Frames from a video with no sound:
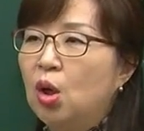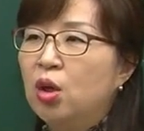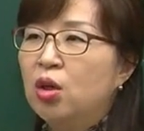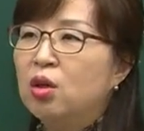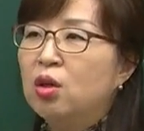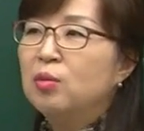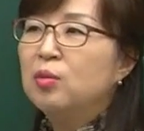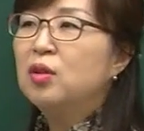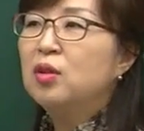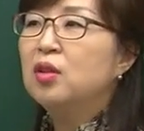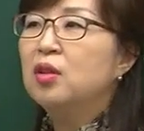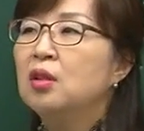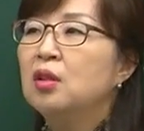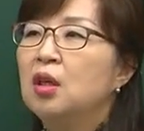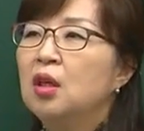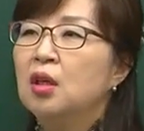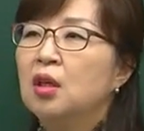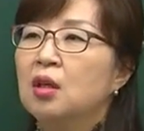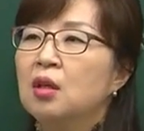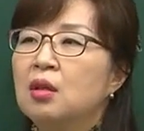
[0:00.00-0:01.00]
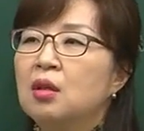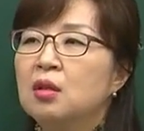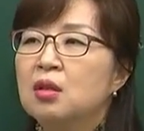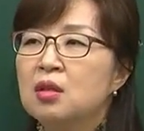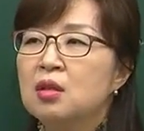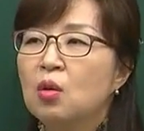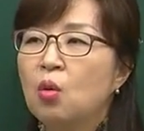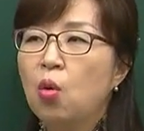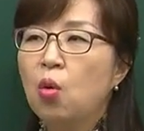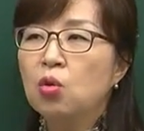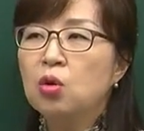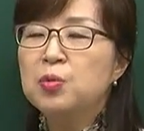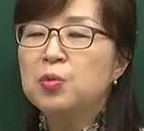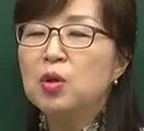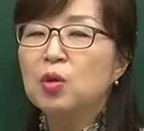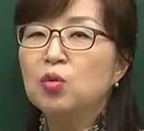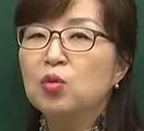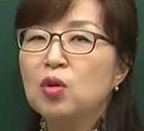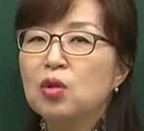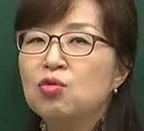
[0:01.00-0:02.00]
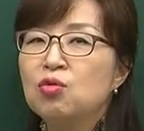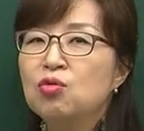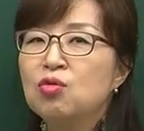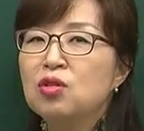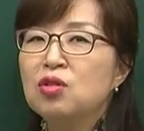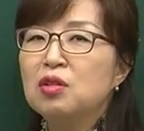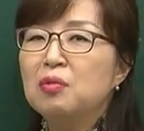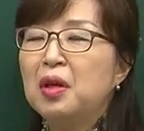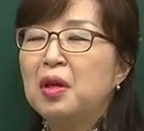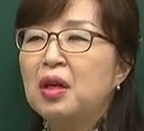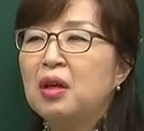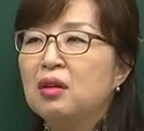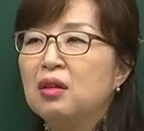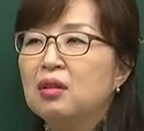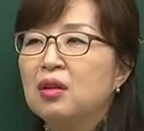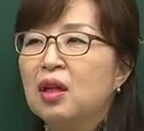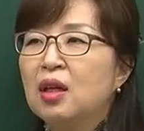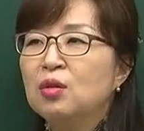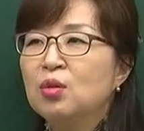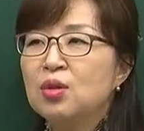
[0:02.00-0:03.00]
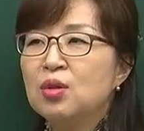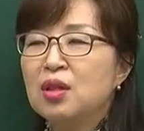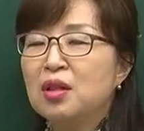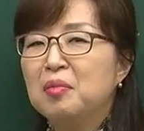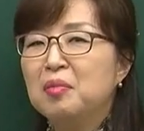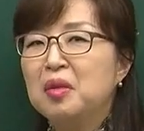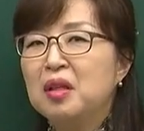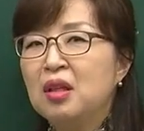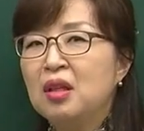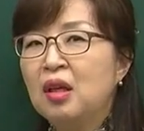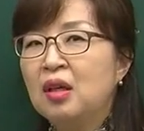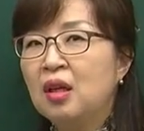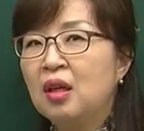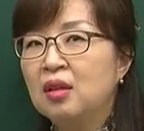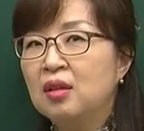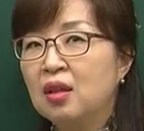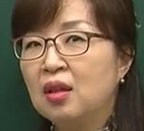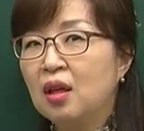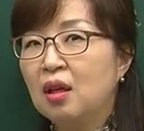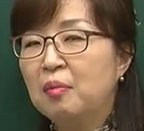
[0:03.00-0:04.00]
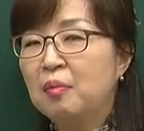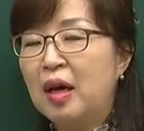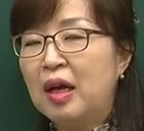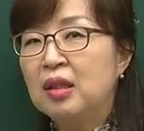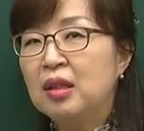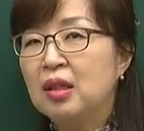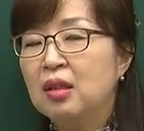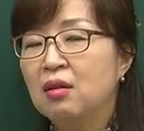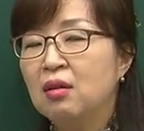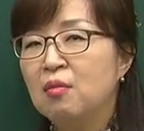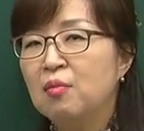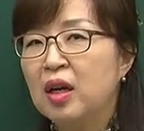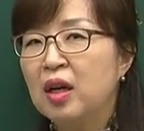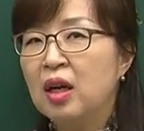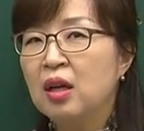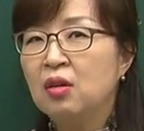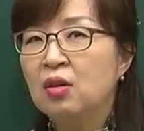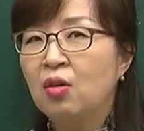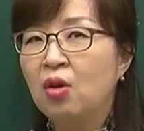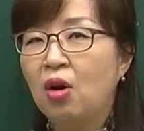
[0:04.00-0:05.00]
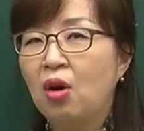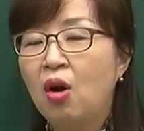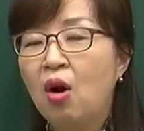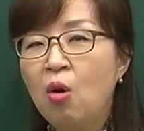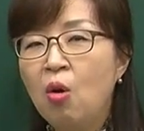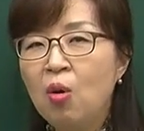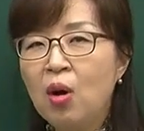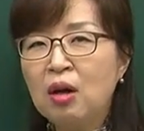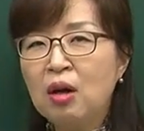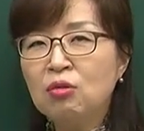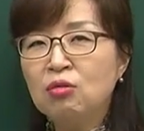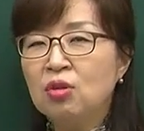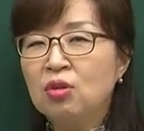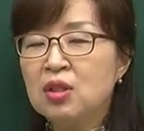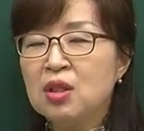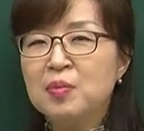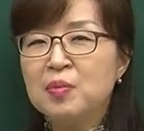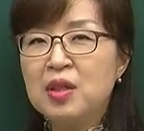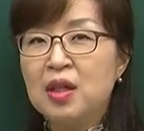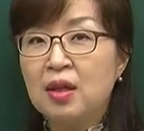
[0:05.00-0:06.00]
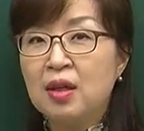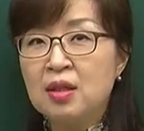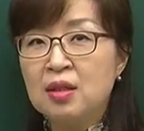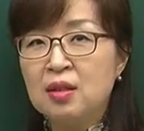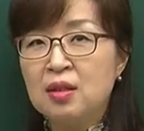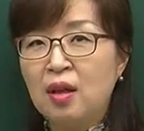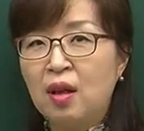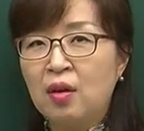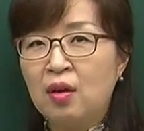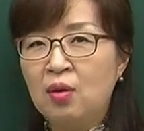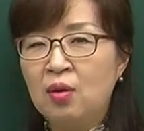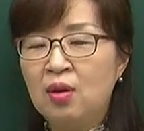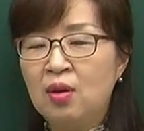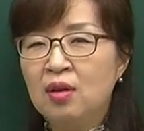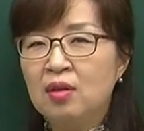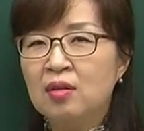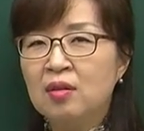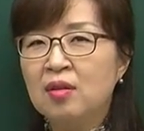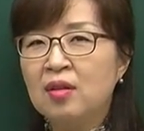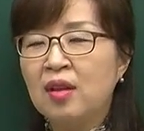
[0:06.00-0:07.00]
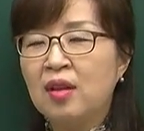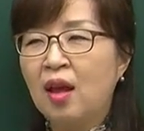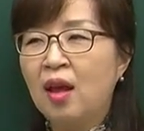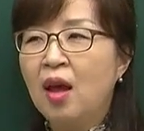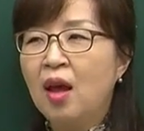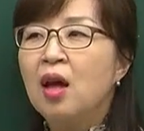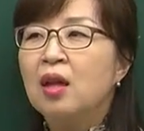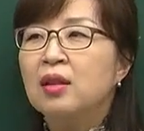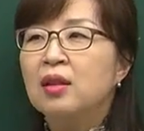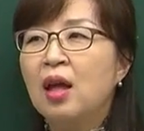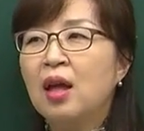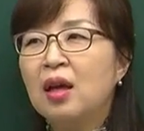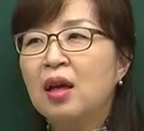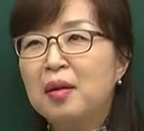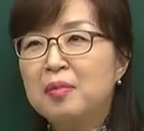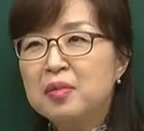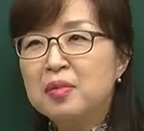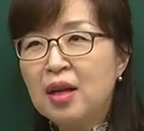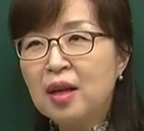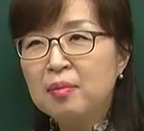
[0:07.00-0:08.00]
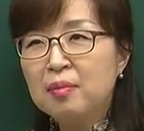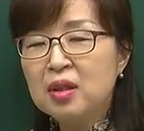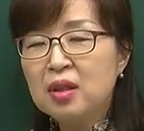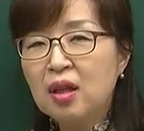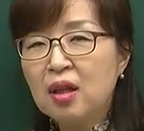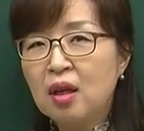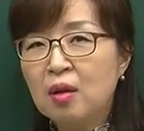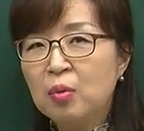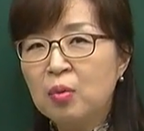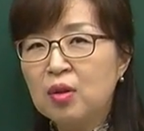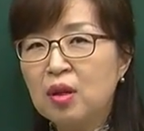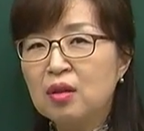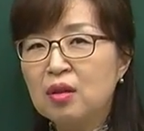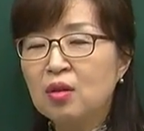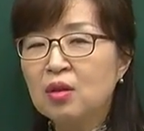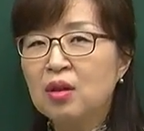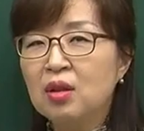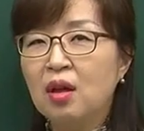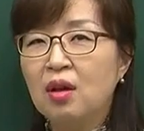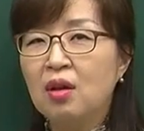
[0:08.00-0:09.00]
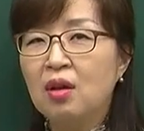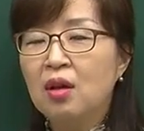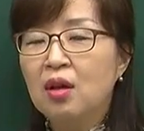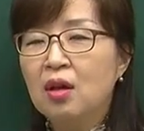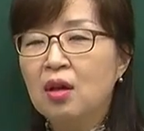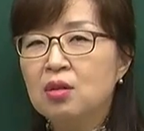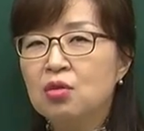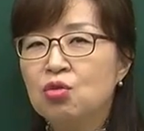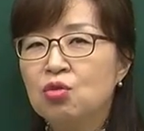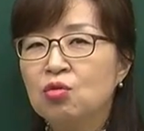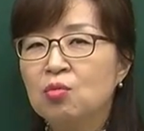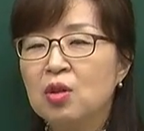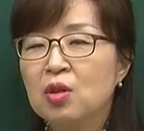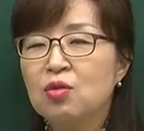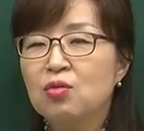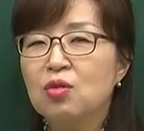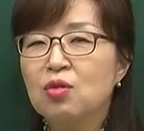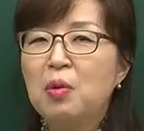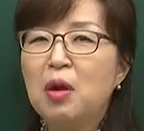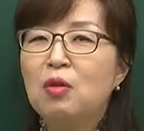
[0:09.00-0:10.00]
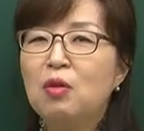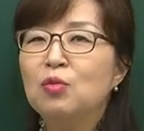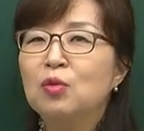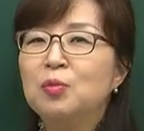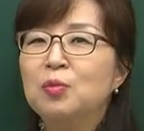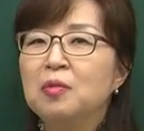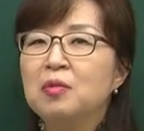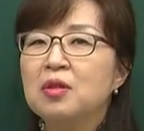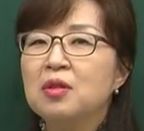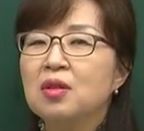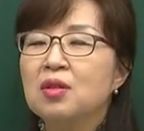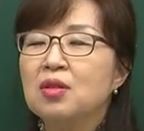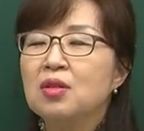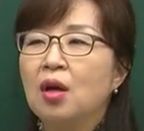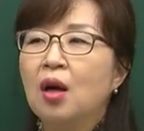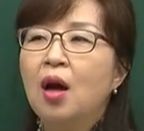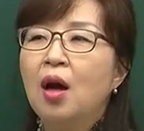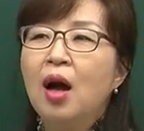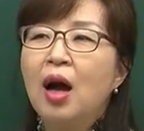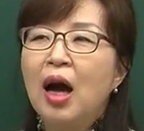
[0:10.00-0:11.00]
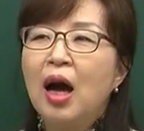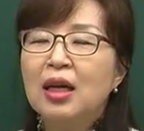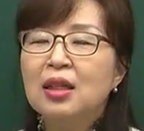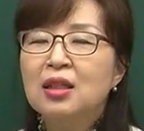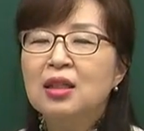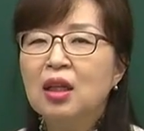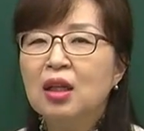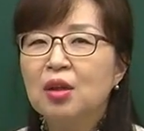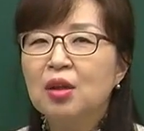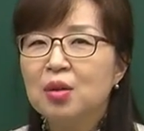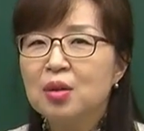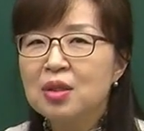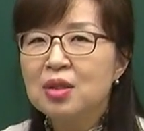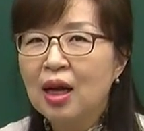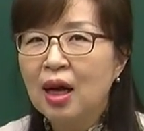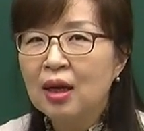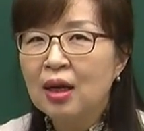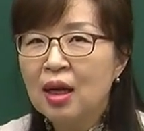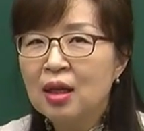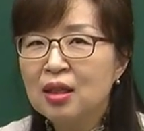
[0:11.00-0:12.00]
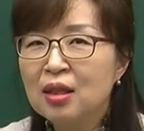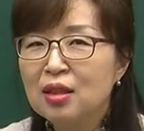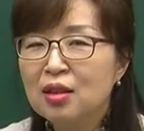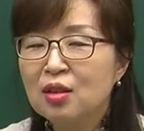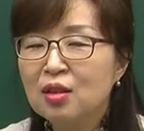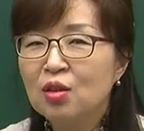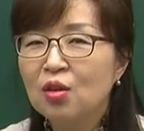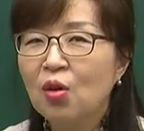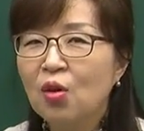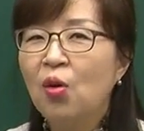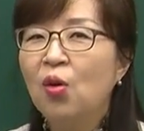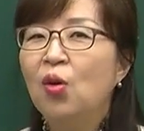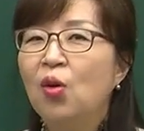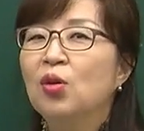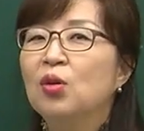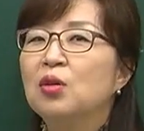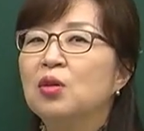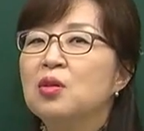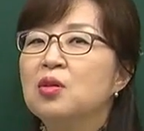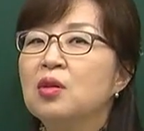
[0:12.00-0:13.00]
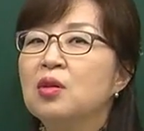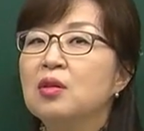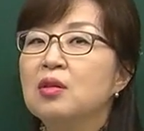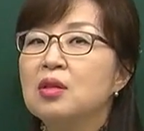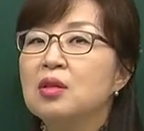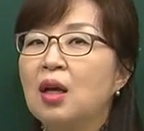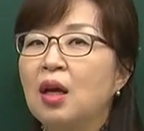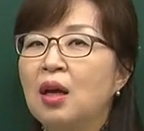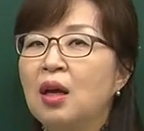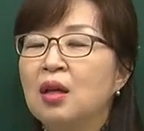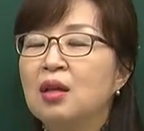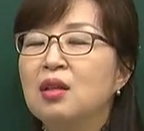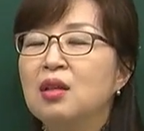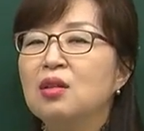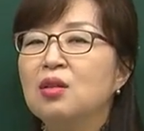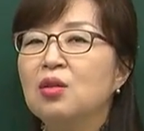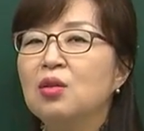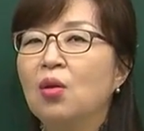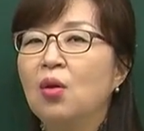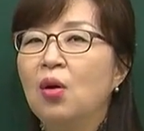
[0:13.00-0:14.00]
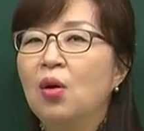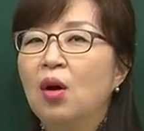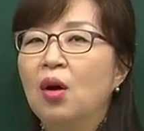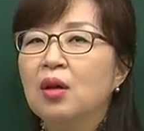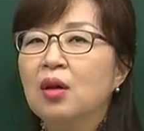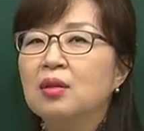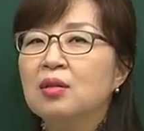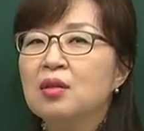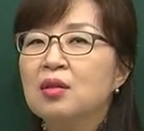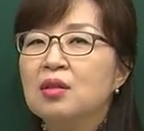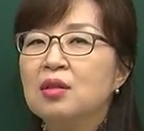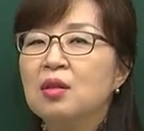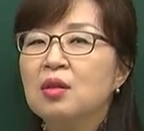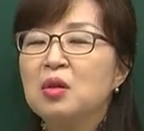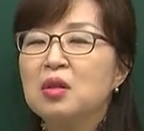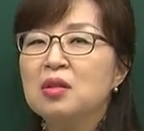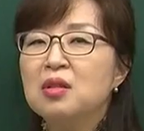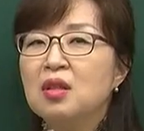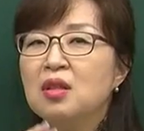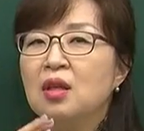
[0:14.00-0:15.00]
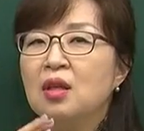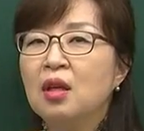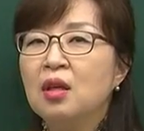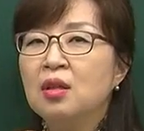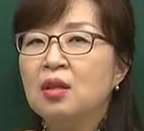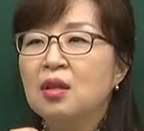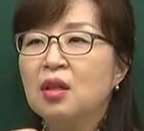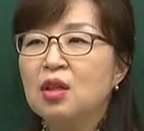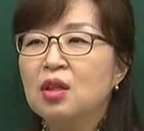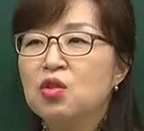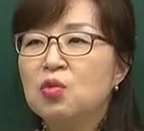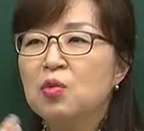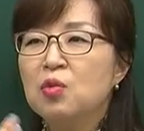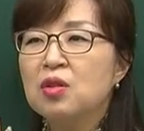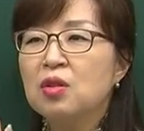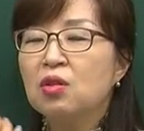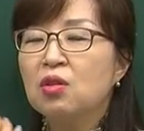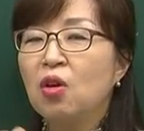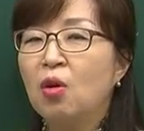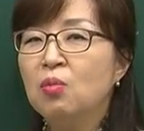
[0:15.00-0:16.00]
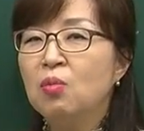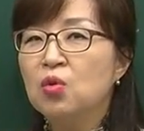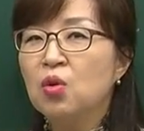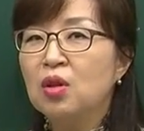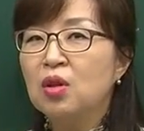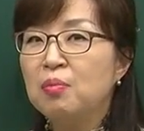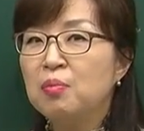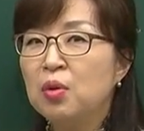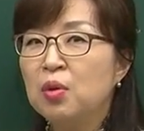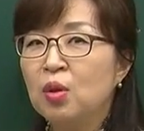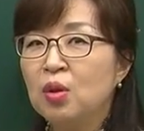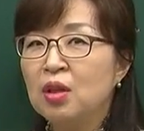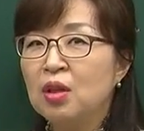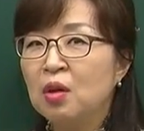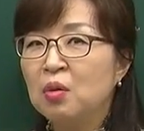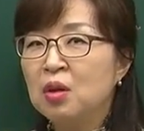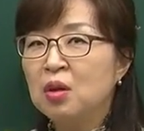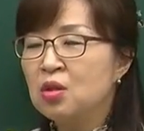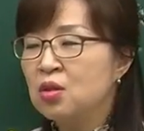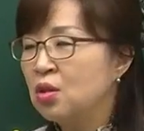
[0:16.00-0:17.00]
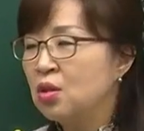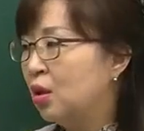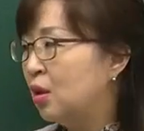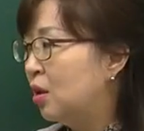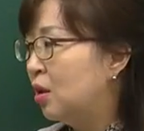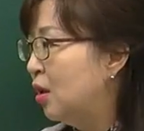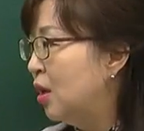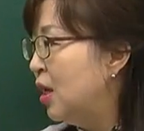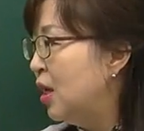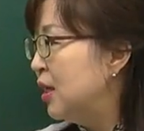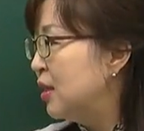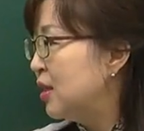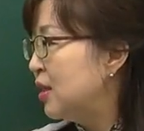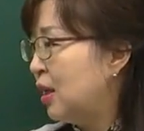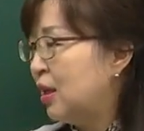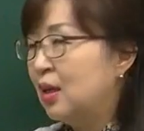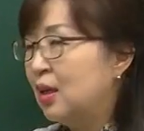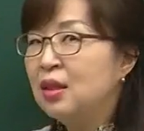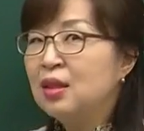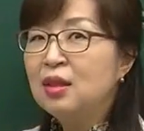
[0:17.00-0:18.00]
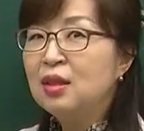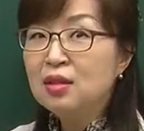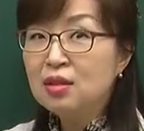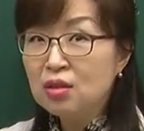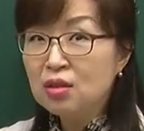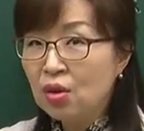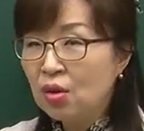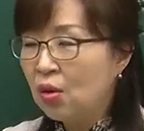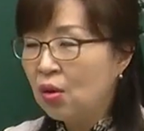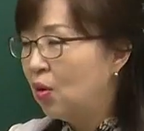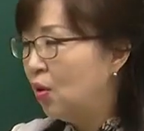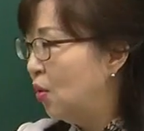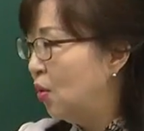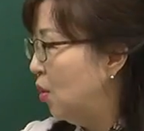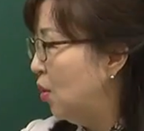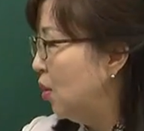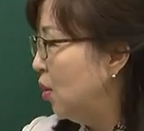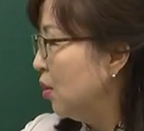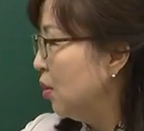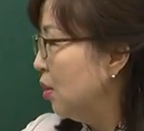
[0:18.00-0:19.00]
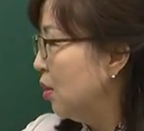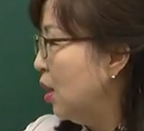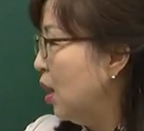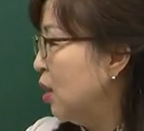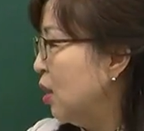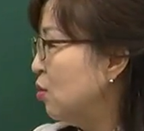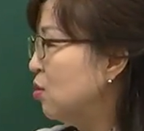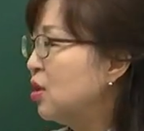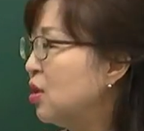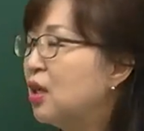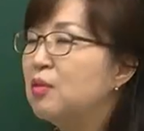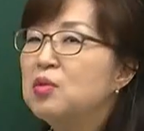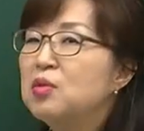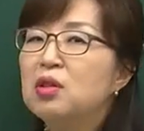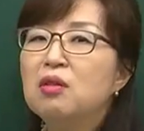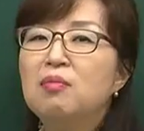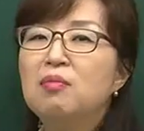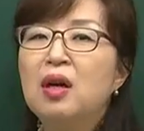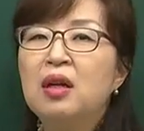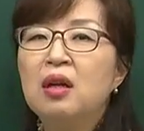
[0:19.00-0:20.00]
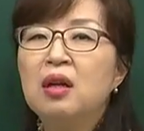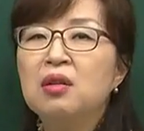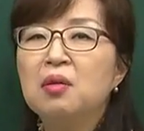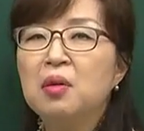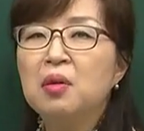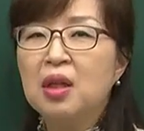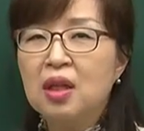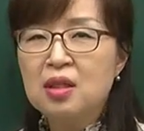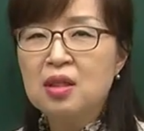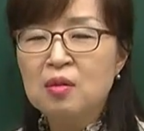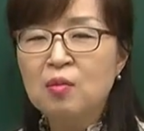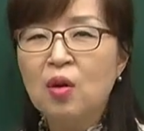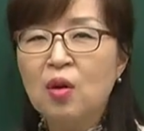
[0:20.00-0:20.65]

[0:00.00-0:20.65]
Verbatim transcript: 여러분들 어, 이제 고급 정도의 수준이면 한국 사람들이 얘기할 때 많이 그런 말 할 거예요. 어, 한국어 참 잘하시네요. 그럴 때 네, 감사합니다 보다는 어때요? 중국에서 우리 배운 문법 있었죠. 아니에요. 잘하기는요. 그렇죠? 잘하기는요. 그것이 굉장히 예의를 갖추면서 겸손한 표현이라고 했죠. 잘하기는요. 한국 사람처럼 말하려면 아직